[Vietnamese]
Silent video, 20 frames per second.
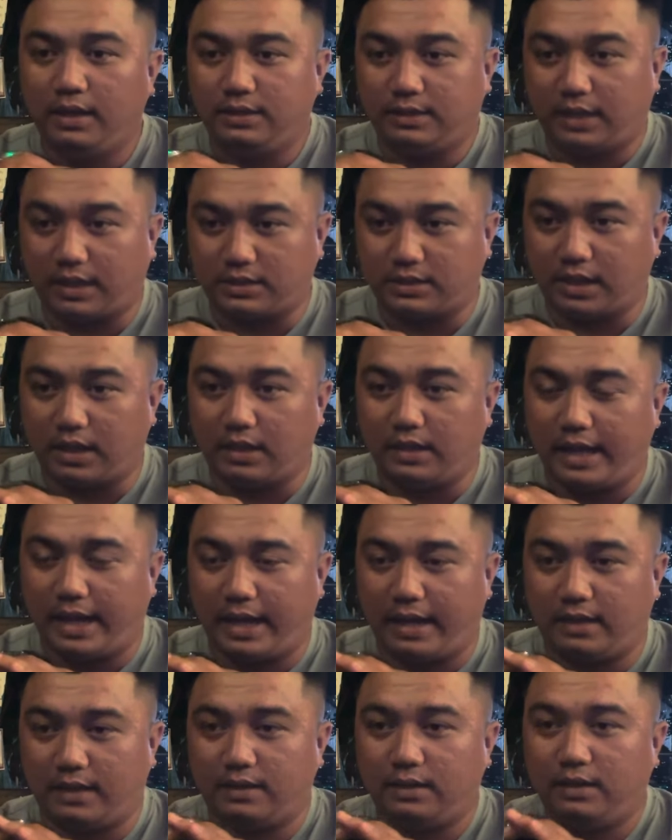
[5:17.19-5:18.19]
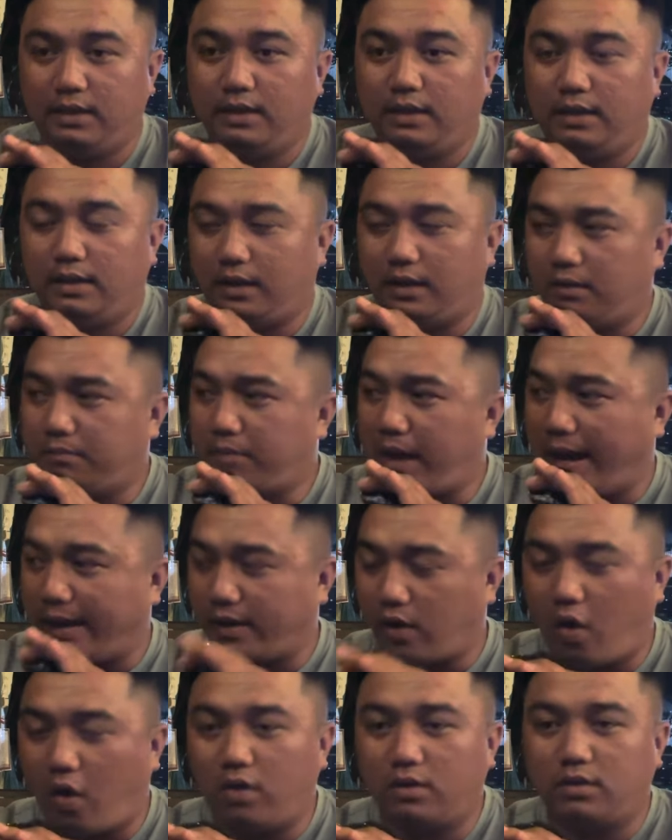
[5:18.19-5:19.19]
thật sự là à, bà
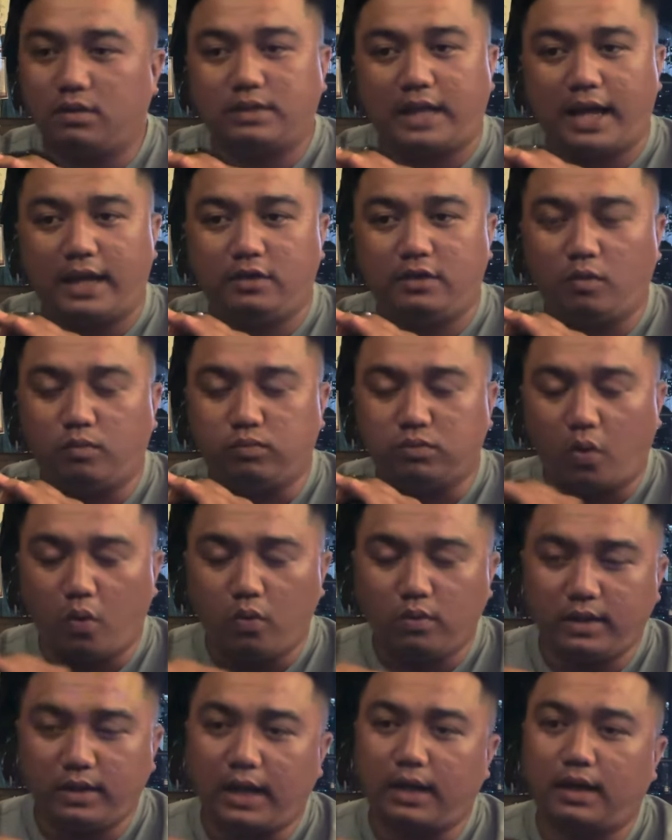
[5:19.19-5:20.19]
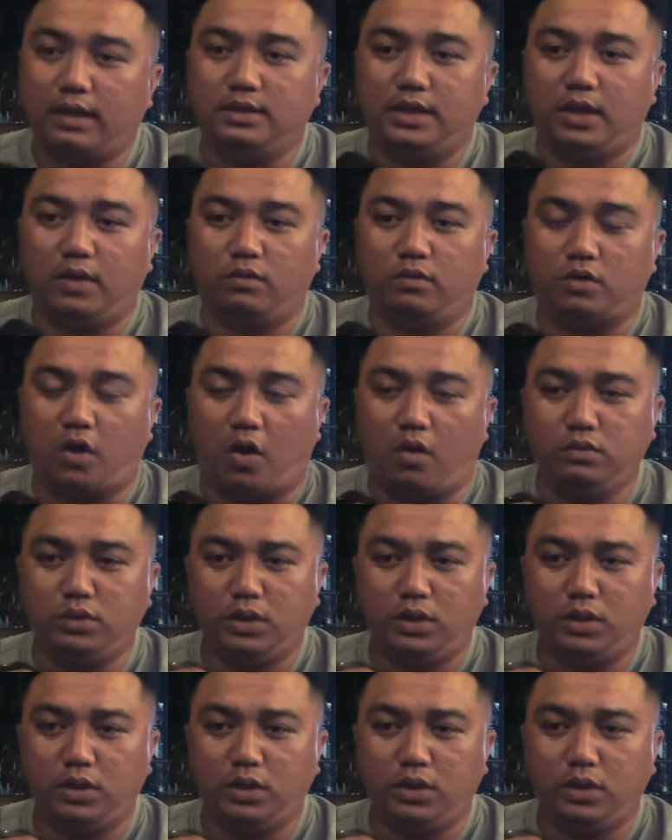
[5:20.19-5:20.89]
con người ta dùng thuốc rất là nhiều chỗ